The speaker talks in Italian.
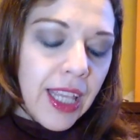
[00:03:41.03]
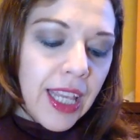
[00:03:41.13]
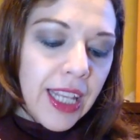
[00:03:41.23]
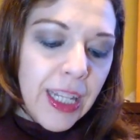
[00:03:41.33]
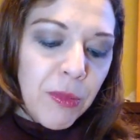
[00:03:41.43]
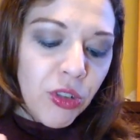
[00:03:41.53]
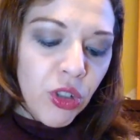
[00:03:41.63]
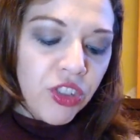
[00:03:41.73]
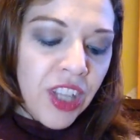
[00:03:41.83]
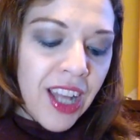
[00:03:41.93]
ed mi
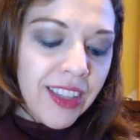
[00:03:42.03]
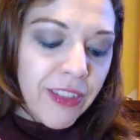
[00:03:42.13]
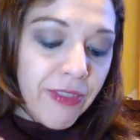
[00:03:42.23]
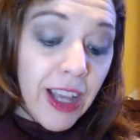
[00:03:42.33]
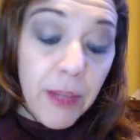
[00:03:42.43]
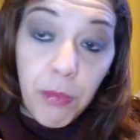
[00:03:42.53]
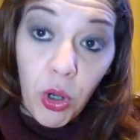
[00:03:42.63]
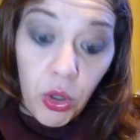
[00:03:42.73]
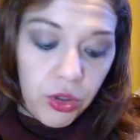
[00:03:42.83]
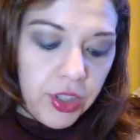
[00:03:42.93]
sono segnata vari
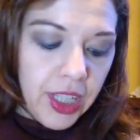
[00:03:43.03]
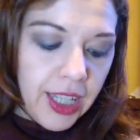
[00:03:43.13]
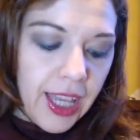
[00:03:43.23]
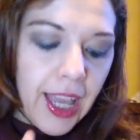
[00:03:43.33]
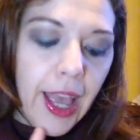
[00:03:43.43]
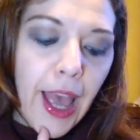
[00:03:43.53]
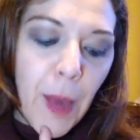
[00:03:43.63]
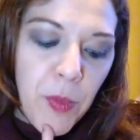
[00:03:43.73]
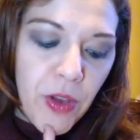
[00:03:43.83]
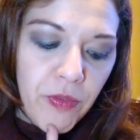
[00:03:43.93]
prodotti che
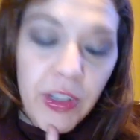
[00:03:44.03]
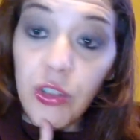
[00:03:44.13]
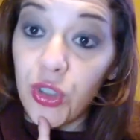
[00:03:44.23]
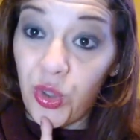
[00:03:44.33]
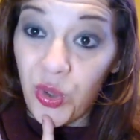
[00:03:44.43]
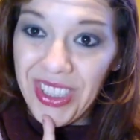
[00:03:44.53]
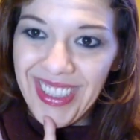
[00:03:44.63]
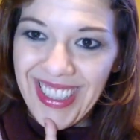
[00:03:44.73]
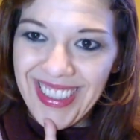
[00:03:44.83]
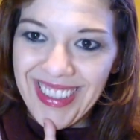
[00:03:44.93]
a mio avviso sono
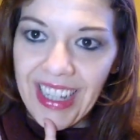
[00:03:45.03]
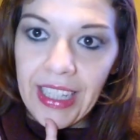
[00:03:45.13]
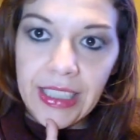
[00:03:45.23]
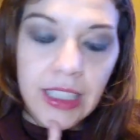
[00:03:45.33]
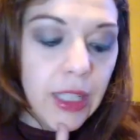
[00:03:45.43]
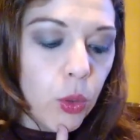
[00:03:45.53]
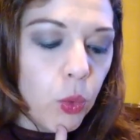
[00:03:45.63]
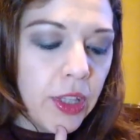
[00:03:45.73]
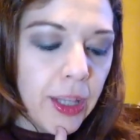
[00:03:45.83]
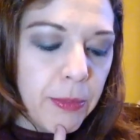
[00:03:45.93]
interessanti.
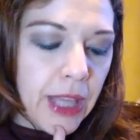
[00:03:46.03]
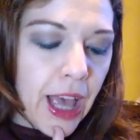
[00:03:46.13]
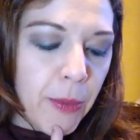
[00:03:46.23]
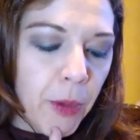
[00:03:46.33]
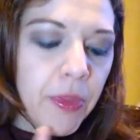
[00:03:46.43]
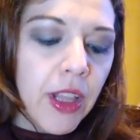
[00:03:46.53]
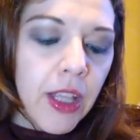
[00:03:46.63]
Quindi abbiamo